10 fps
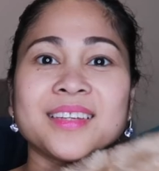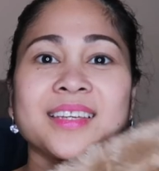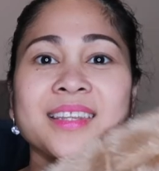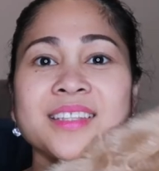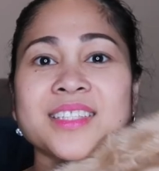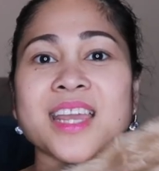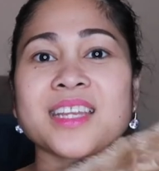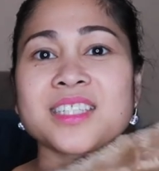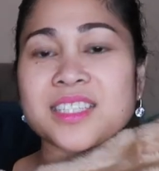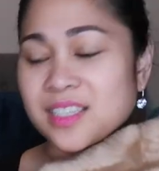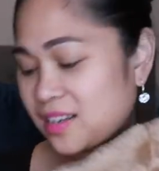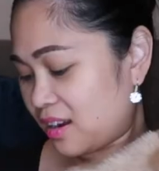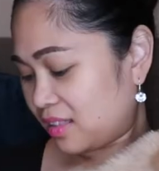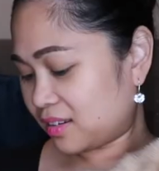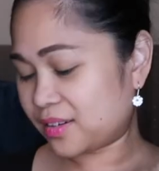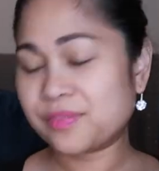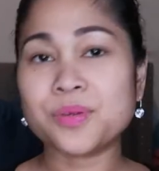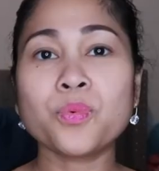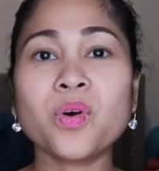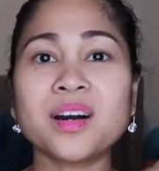can change the color if
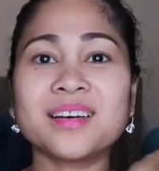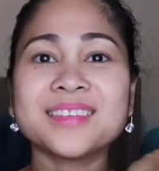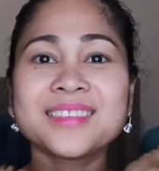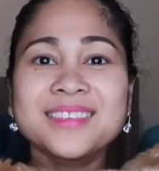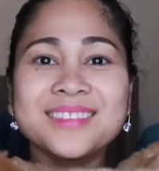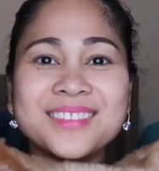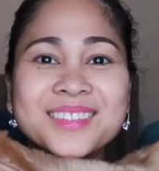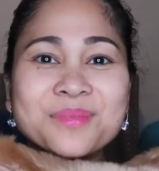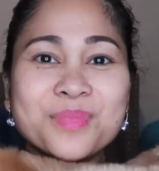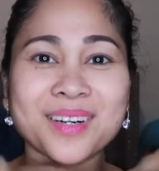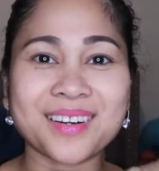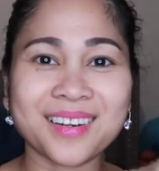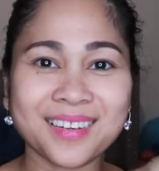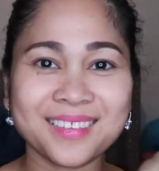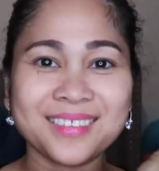you want. 'no, oh, 'di ba?